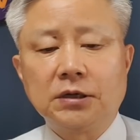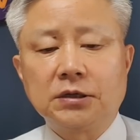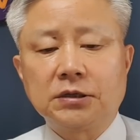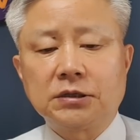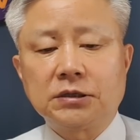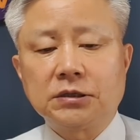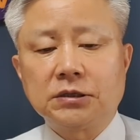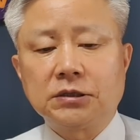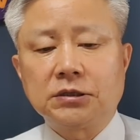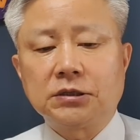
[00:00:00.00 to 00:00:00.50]

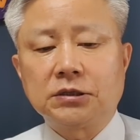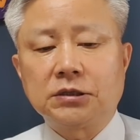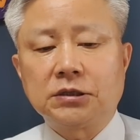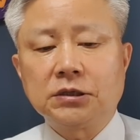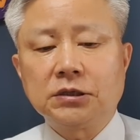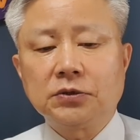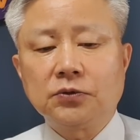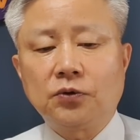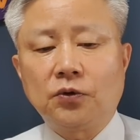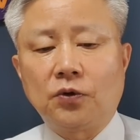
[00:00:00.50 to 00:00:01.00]
시,
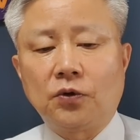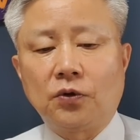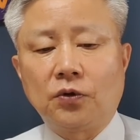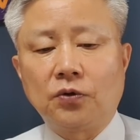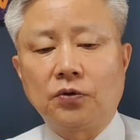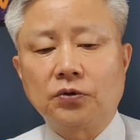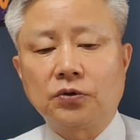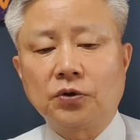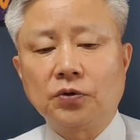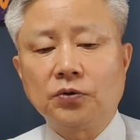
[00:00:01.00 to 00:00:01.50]

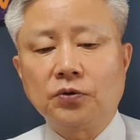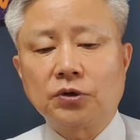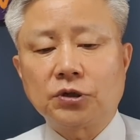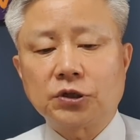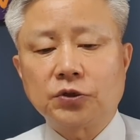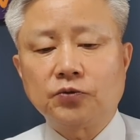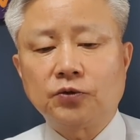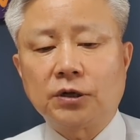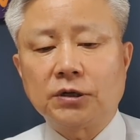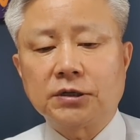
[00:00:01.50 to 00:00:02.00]
신고, 등록
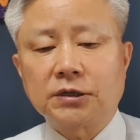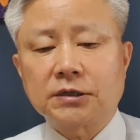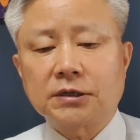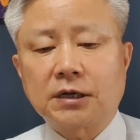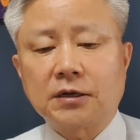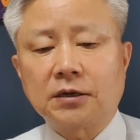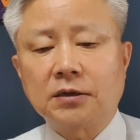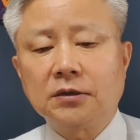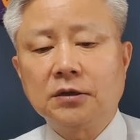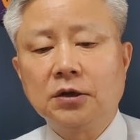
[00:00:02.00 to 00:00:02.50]
신고한
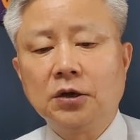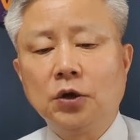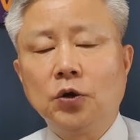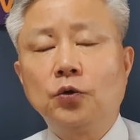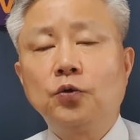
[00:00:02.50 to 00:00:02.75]
재산은